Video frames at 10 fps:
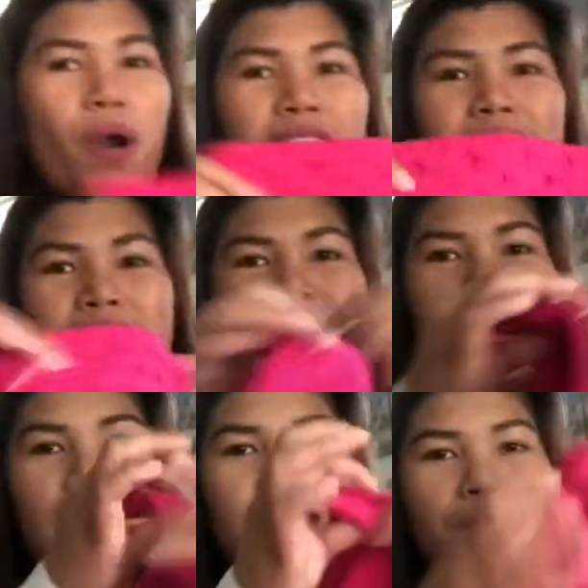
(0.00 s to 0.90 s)
one is
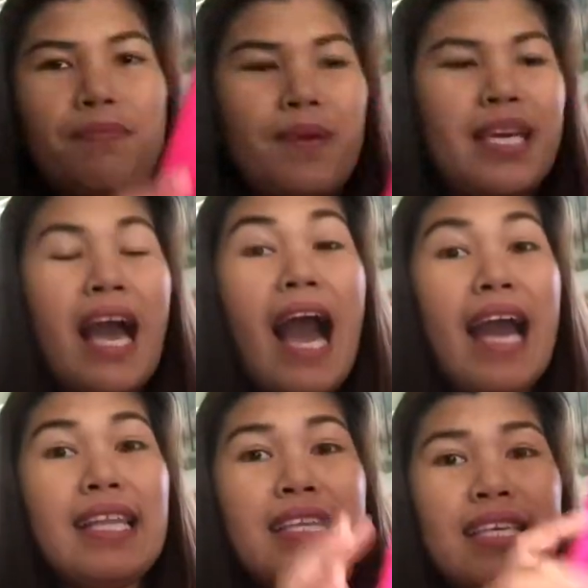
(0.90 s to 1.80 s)
this big
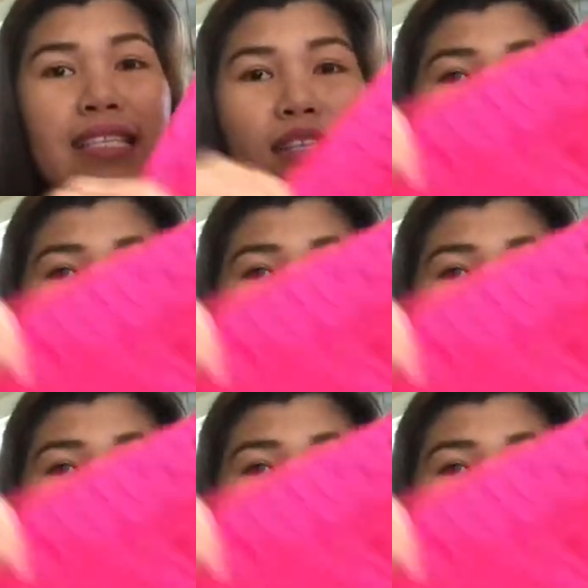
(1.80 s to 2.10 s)
eyelet